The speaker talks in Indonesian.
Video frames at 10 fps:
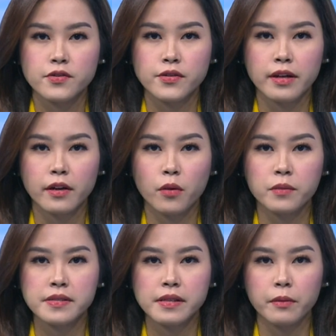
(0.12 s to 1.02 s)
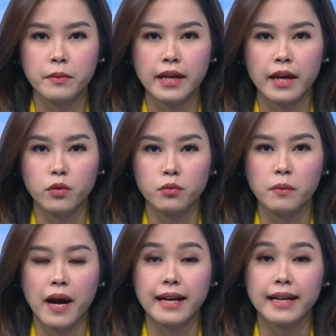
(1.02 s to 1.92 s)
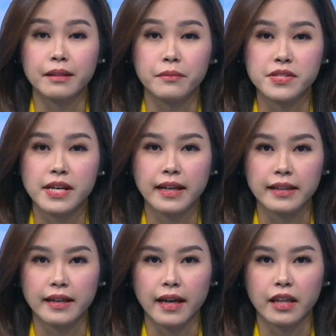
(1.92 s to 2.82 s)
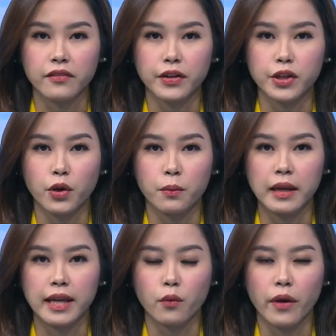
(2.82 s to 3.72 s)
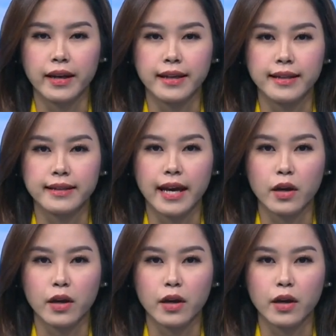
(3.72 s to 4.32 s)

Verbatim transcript: Saudara Komisi Pemilihan Umum angkat bicara terkait video milik WNI di